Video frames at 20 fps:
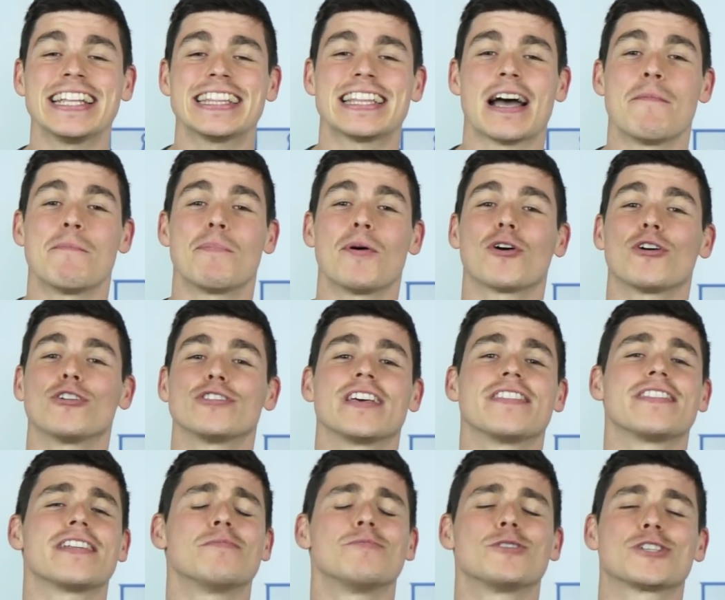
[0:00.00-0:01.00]
ni tampoco
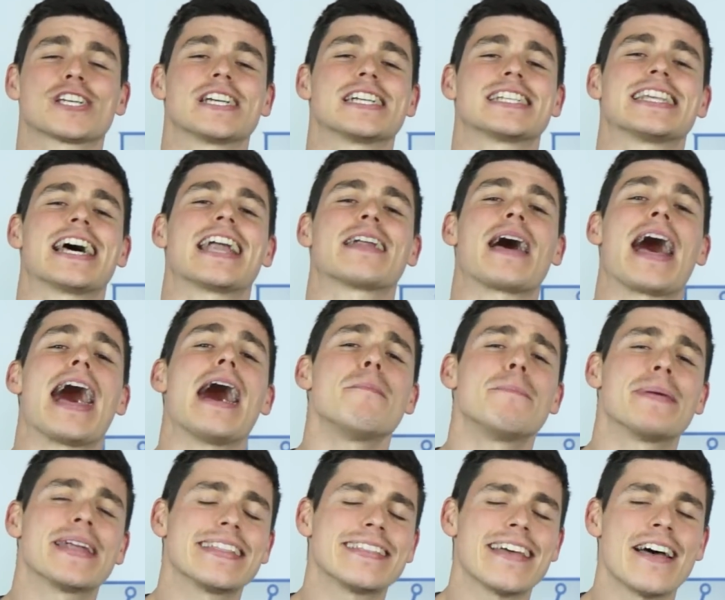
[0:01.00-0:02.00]
tendremos que estar
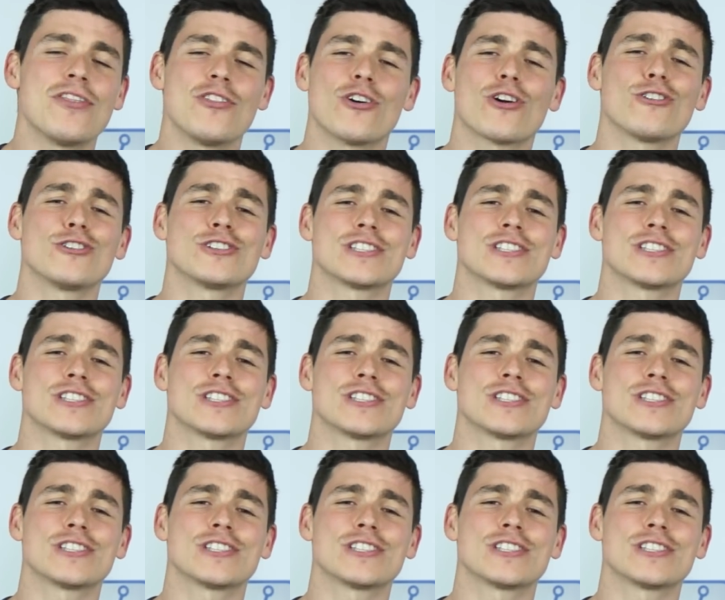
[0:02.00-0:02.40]
apretando